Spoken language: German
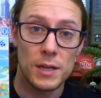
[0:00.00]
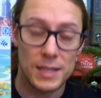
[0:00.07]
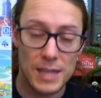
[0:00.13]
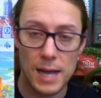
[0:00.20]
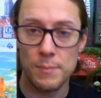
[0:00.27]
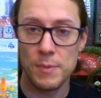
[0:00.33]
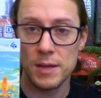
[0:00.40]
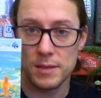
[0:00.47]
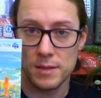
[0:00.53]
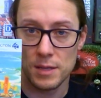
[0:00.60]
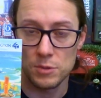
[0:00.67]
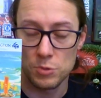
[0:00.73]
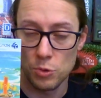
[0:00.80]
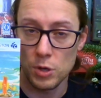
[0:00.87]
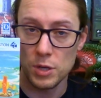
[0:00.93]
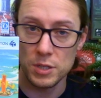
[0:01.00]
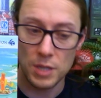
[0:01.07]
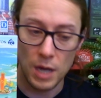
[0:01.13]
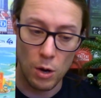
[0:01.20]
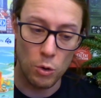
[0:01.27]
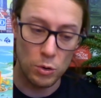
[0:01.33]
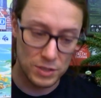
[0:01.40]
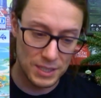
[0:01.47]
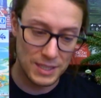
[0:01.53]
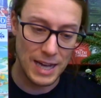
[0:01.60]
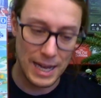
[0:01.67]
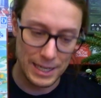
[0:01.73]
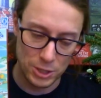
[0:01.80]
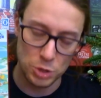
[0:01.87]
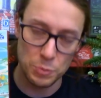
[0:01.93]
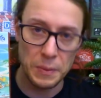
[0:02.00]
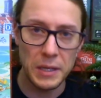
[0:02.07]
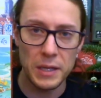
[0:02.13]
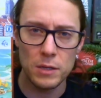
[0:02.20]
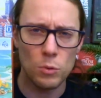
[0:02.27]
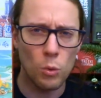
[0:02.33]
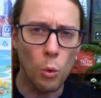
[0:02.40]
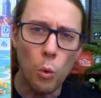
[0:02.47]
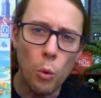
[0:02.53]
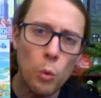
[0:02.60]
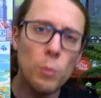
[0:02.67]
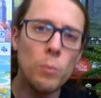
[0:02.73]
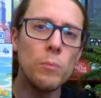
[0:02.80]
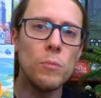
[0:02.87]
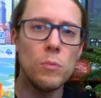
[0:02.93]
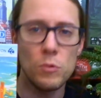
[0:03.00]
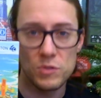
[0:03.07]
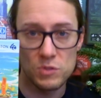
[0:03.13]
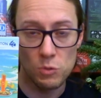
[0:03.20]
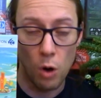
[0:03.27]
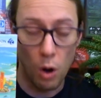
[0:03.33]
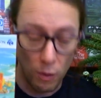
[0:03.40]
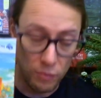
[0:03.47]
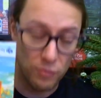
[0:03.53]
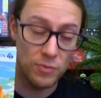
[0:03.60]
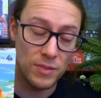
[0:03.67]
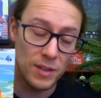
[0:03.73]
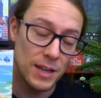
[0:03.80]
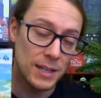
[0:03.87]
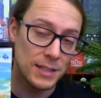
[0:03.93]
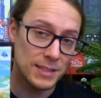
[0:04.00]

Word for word: kann man natürlich auch die Karten spielen, um zu hoffen,